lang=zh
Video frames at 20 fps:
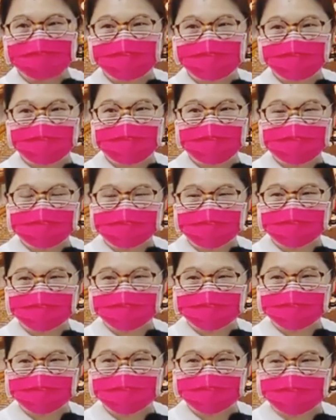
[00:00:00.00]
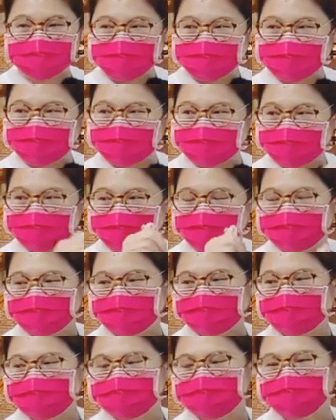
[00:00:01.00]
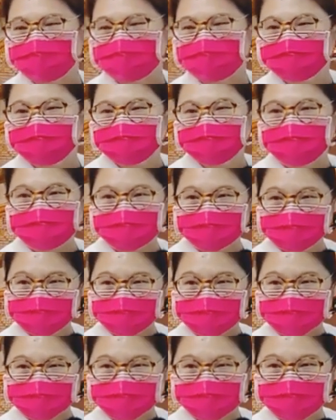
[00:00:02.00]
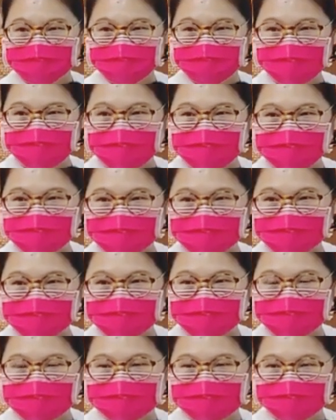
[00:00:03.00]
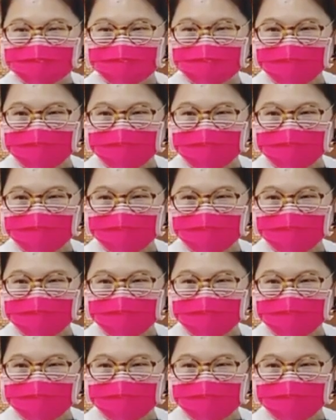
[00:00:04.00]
那个师姐呢？他就给他给你发脾气啊，所以他就没来了。